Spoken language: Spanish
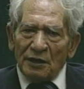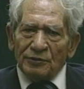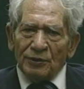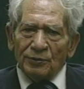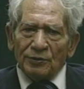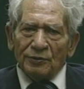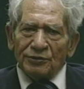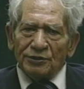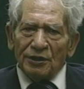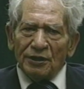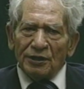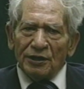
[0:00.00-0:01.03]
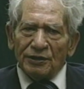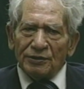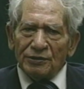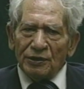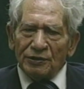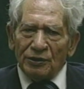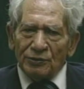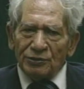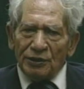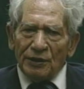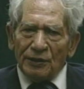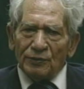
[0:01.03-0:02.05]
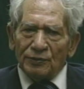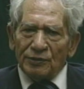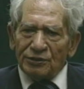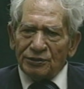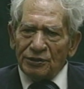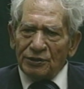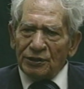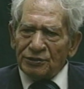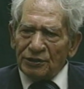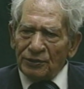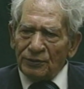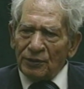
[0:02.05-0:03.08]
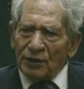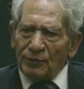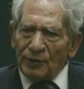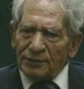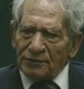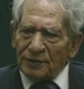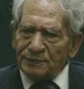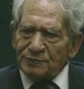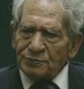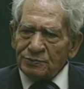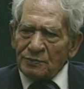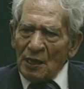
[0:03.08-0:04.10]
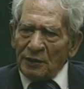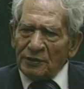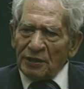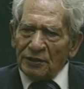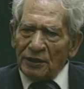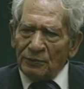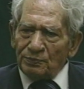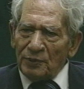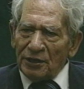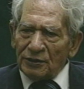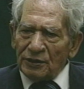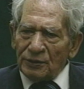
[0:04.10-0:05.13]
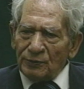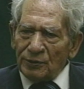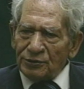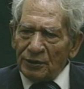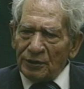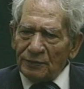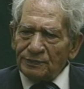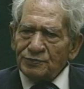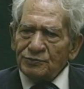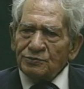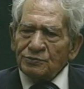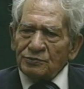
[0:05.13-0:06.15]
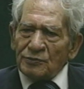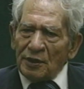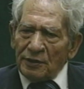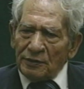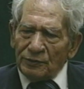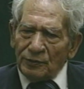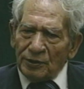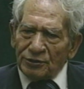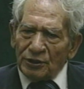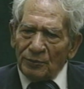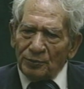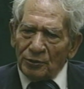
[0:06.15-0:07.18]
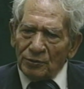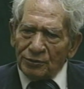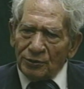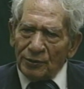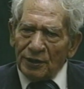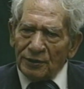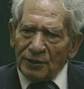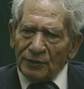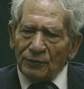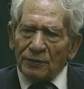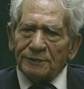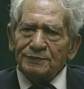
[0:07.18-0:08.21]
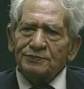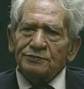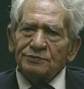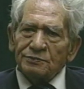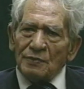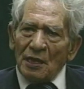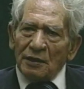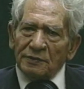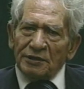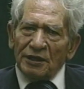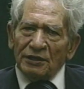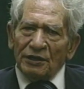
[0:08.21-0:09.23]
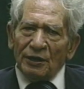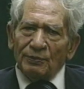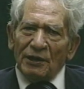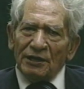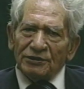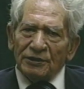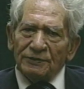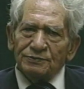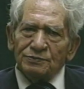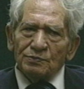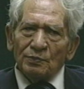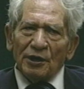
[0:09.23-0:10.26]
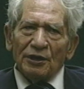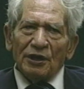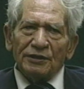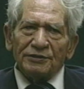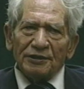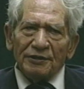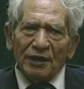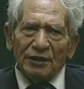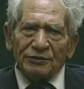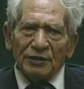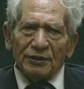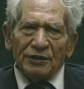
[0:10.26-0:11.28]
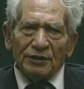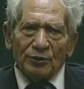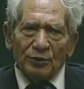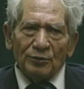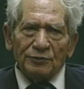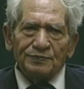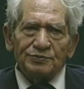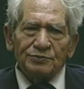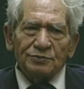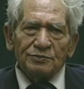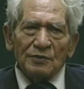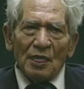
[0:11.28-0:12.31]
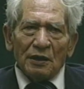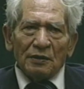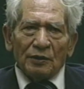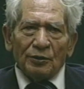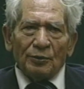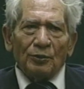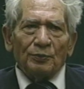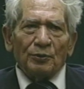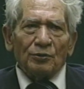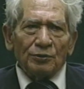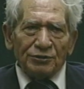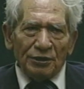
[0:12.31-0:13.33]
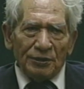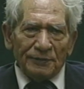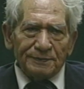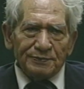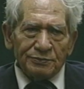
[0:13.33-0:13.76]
yo considero que, considero que sigue siendo la base de gran parte de nuestra, nuestra producción agrícola y es la base para la enseñanza de cómo, cómo producir.